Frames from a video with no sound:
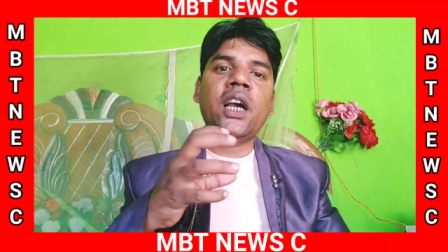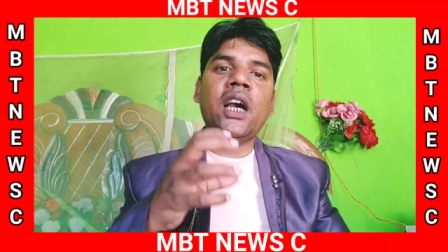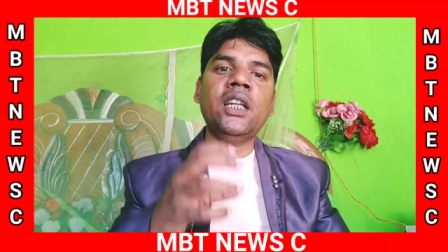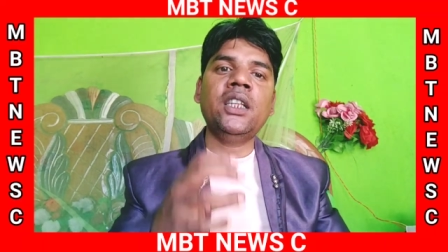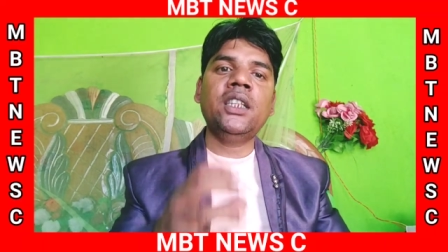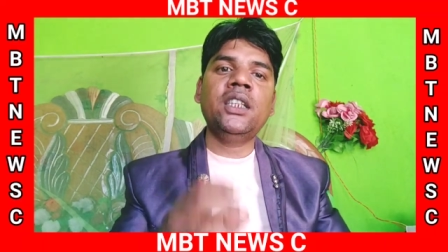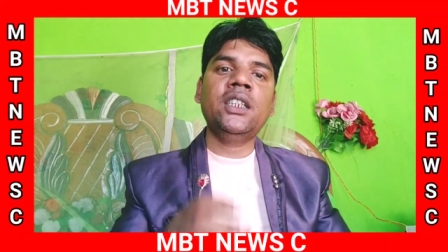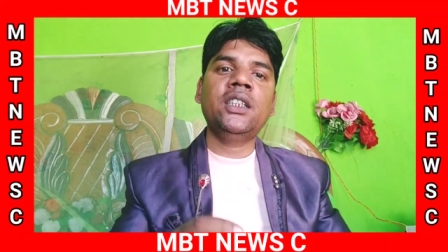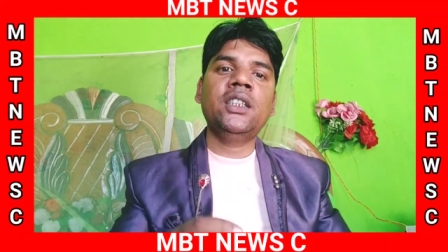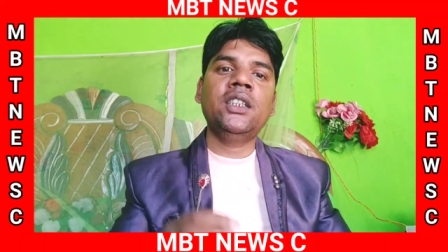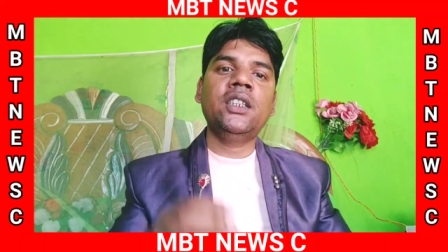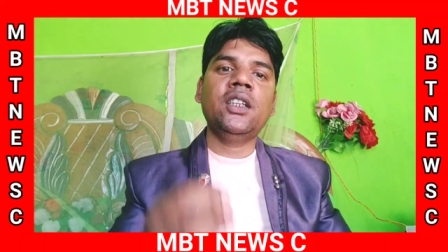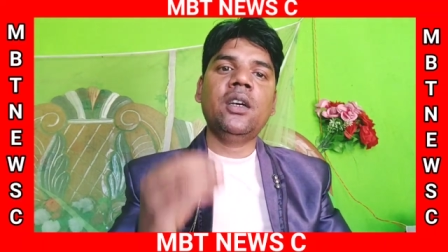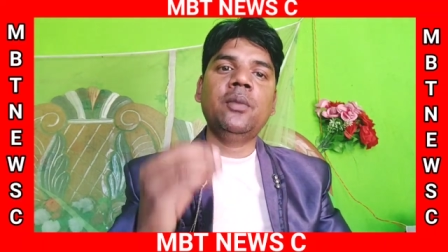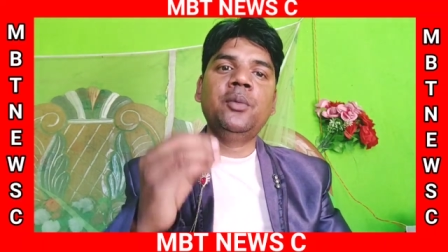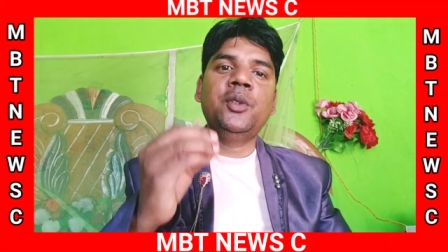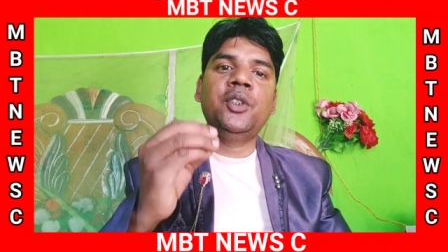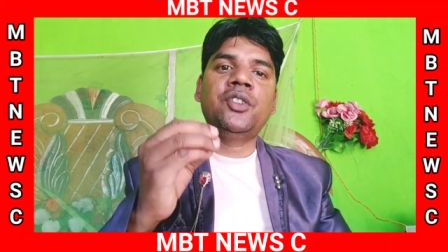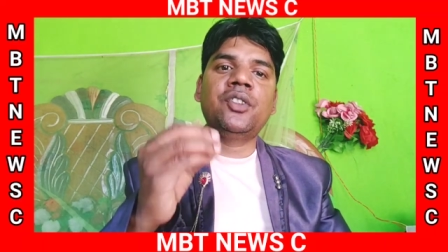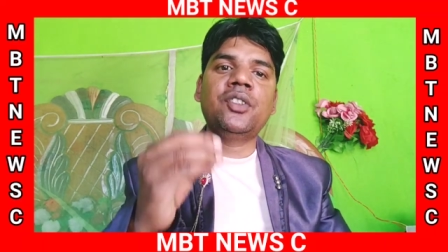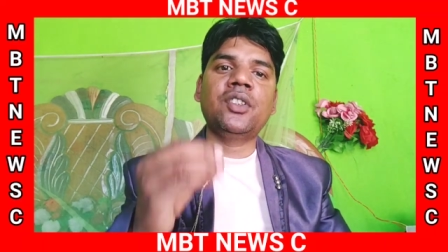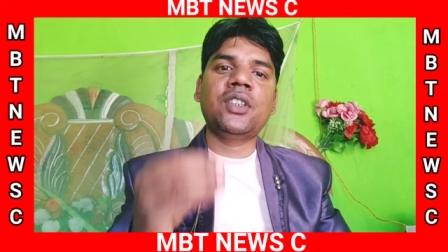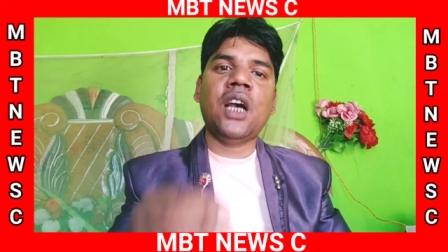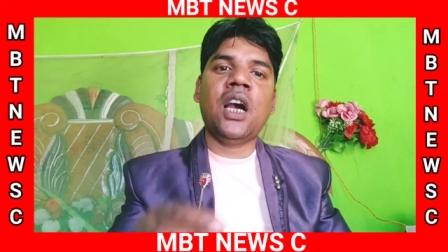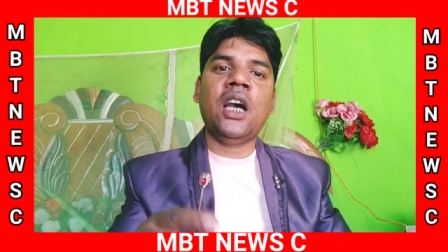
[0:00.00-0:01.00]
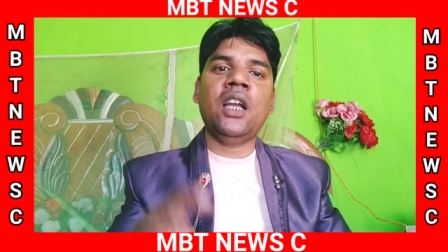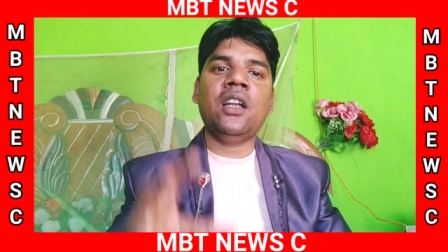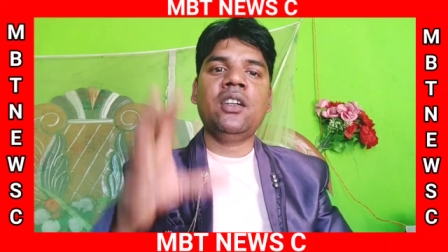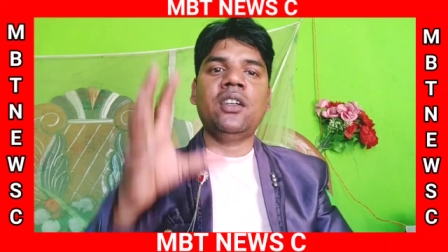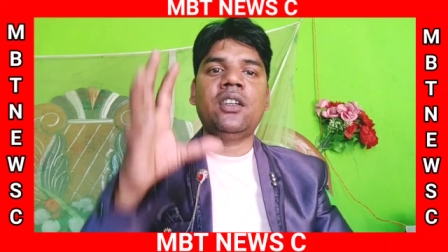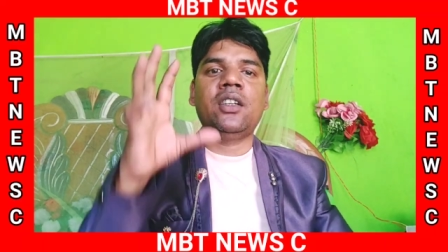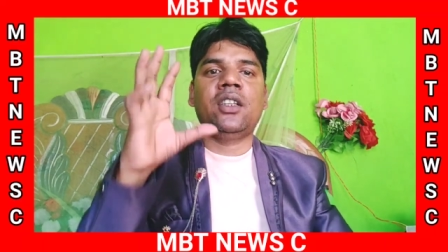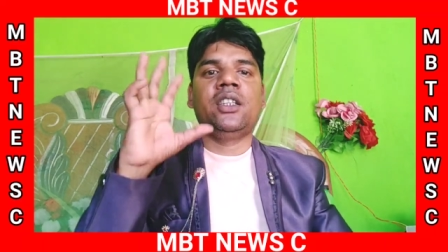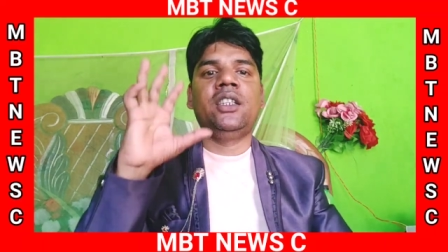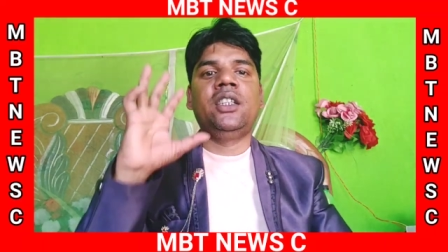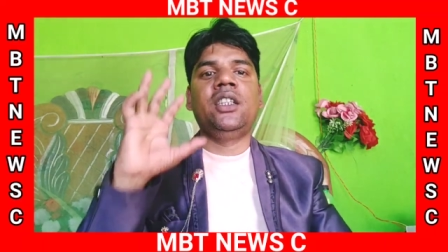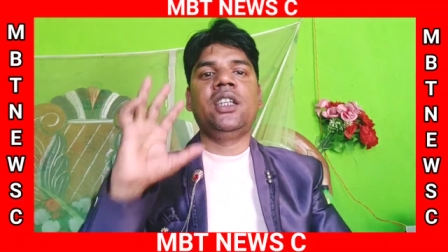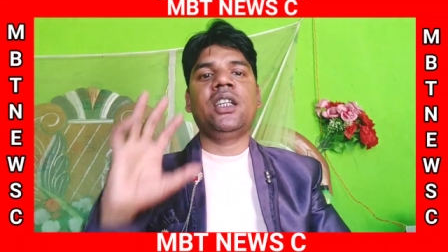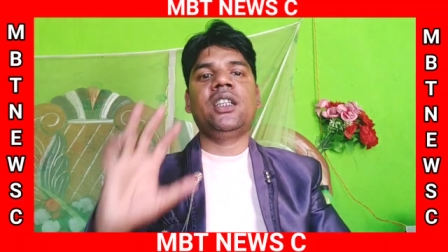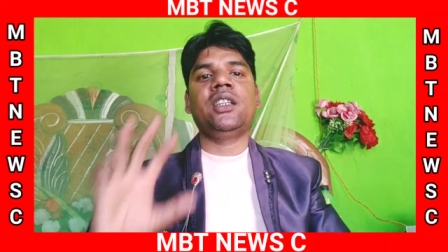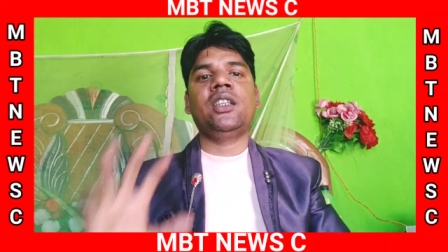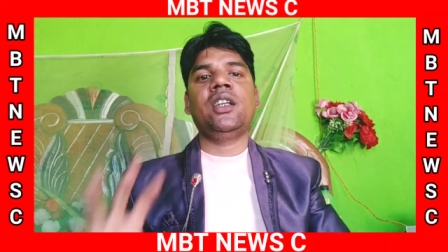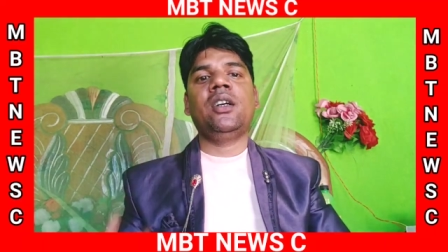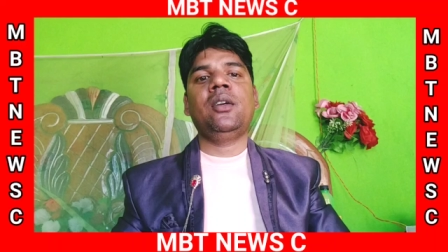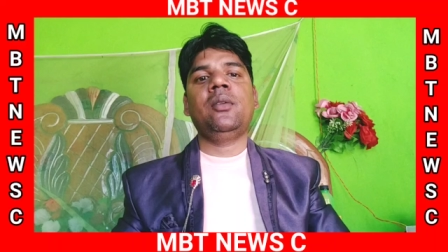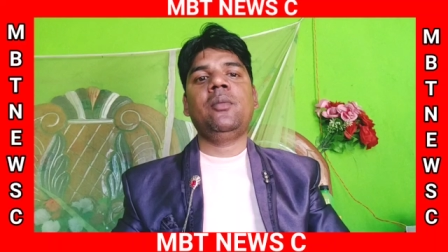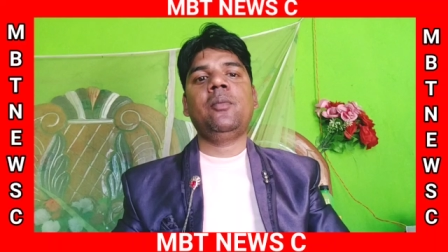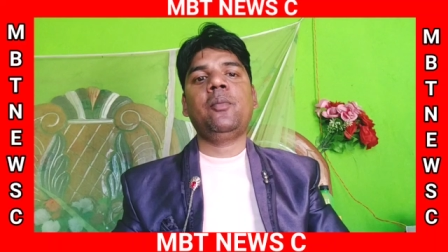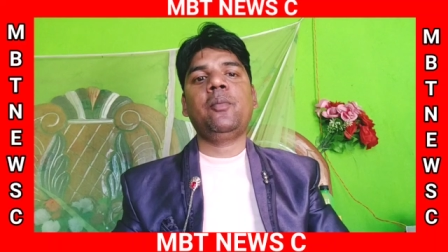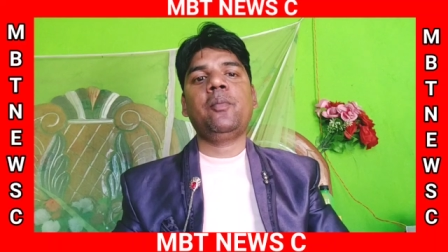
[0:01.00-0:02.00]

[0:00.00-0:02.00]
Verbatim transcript: का जे की आविष्कार कर दिया था